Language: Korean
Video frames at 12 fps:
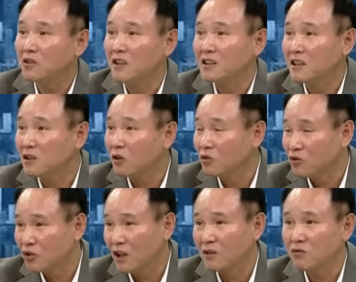굉장히 겪은
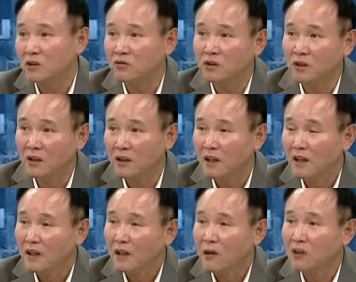줄 알고 있고요.
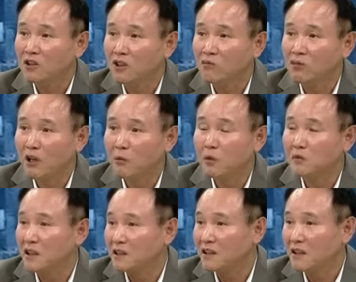음... 얼티엄 플랫폼
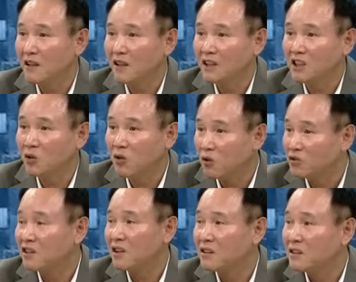자체가
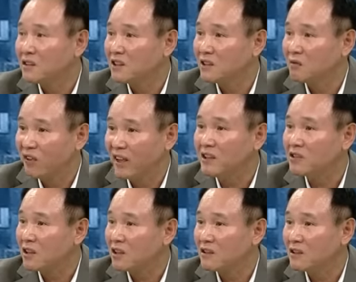이코녹스라든지
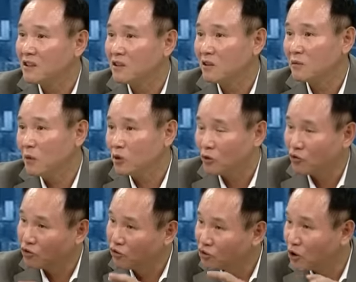블레이저라든지 이런 어떤
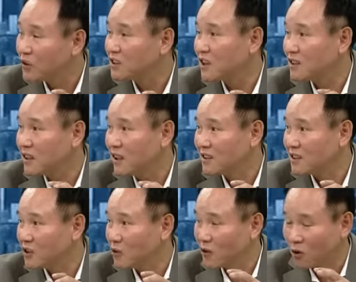중소형 차들 같은
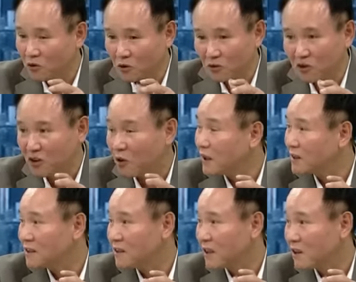경우에는 어느 정도
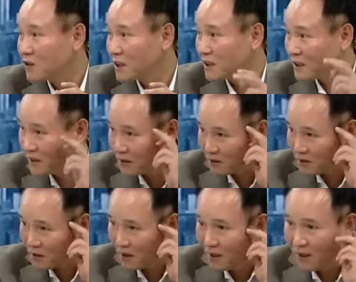들어맞는다라고 얘기를 음. 해요.
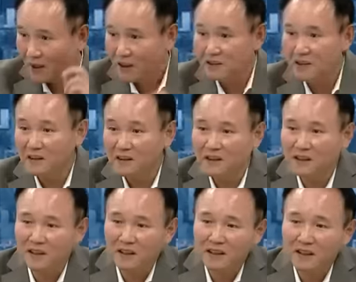근데
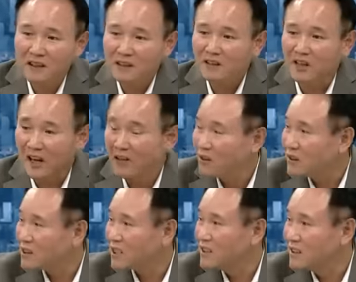이제 그
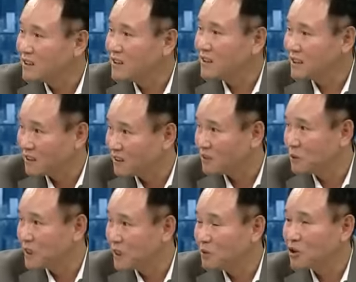대형차들 있지
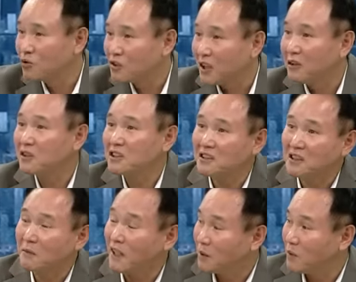않습니까? 네네. 미국은 대형차들이
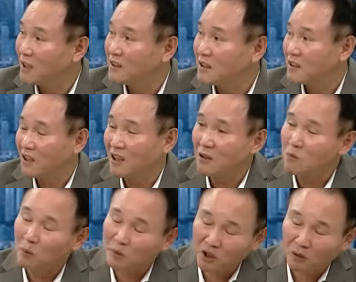많이 팔리잖아요. 그쵸. 가령
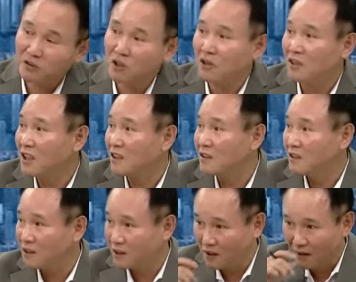뭐 픽업
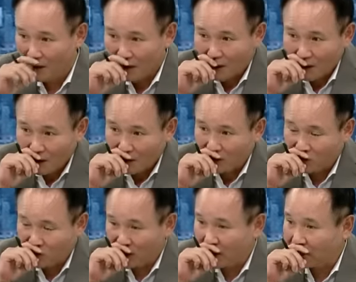트럭이라든지 그
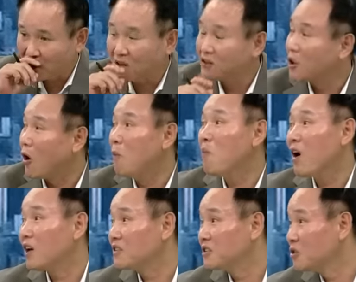주행 같은 경우 이제 험머
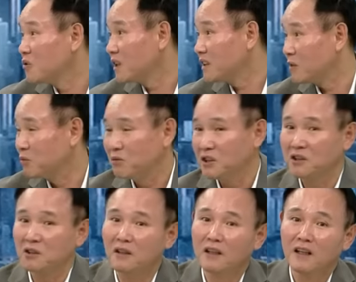같은 경우가 네, 대부분이죠.
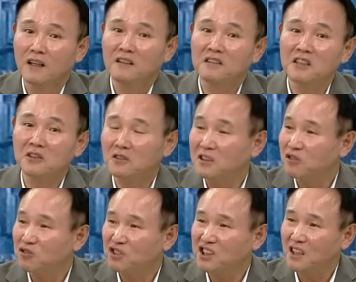네, 근데 이것들이
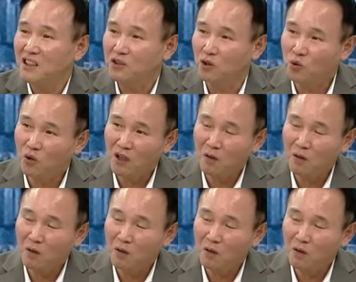출시가 전동화